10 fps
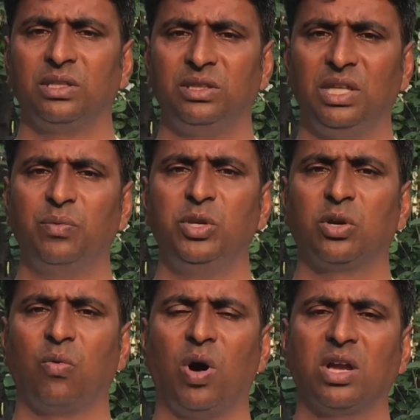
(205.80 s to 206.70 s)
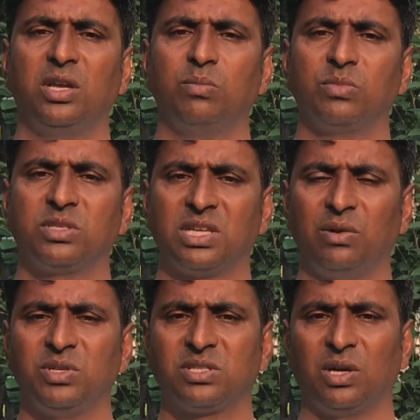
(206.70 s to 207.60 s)
దేవుని యొక్క వాక్యం
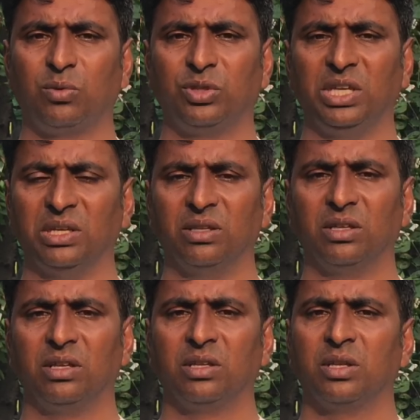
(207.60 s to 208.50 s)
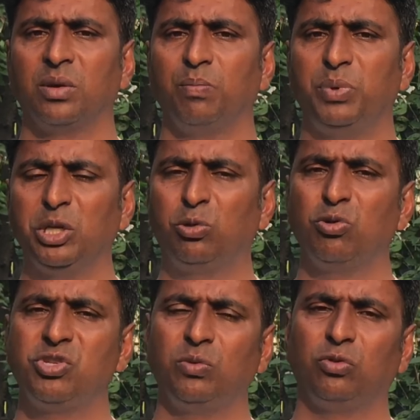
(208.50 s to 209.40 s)
సెలవిస్తూ ఉంది పేతుడు
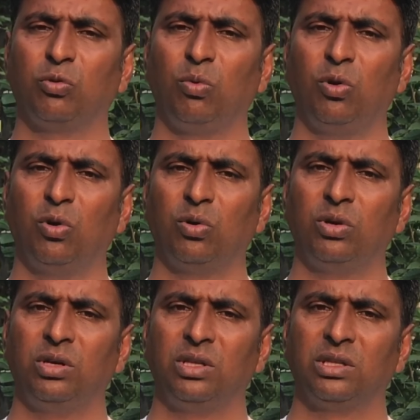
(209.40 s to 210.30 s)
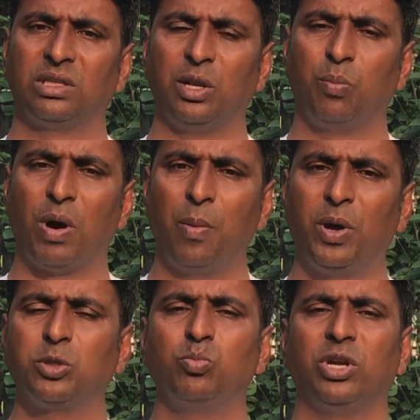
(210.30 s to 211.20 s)
జీవితంలో తాను
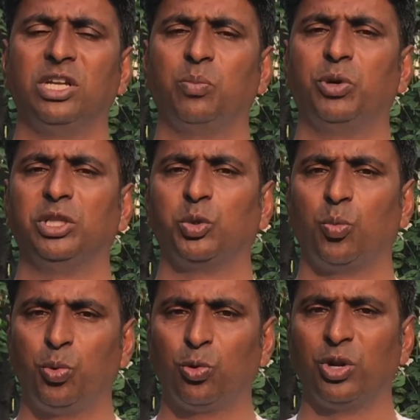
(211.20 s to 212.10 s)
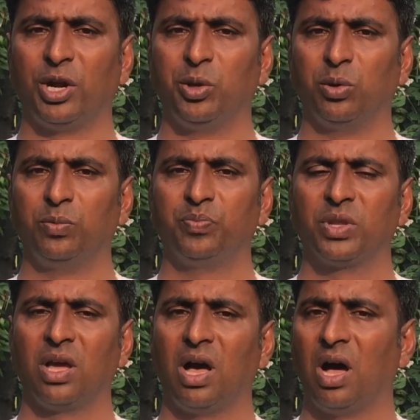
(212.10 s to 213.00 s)
పాపాత్ములను ఎప్పుడైతే ఒప్పుకున్నాడో
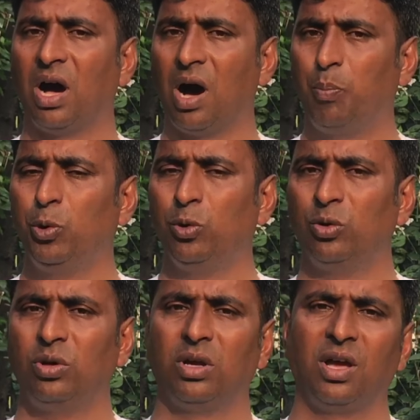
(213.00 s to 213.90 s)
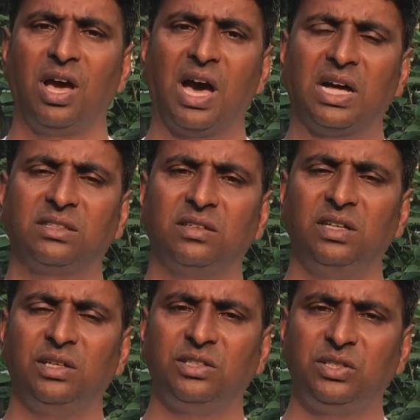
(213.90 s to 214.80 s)
అప్పుడు
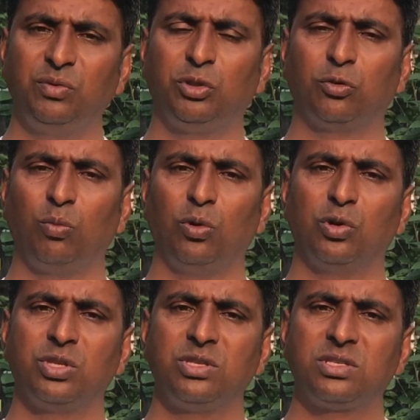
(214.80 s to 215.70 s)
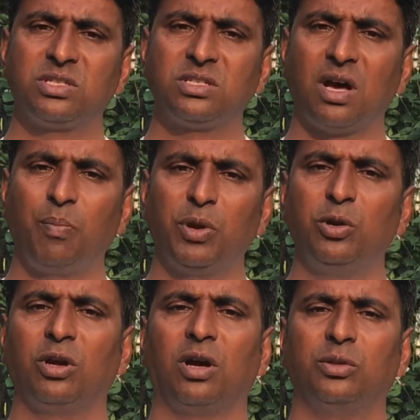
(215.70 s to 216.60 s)
అతని జీవితంలో
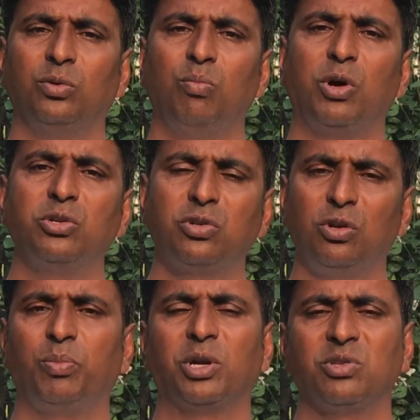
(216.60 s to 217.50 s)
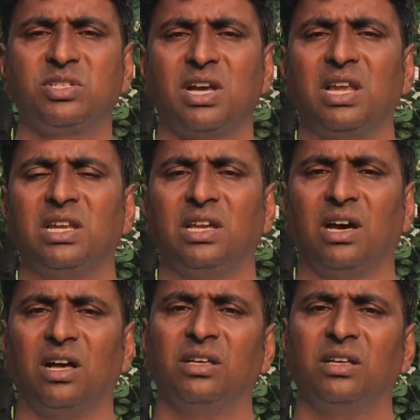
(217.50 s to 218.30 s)
చేపలను కాదు మనుషులను పట్టు జాలరిగా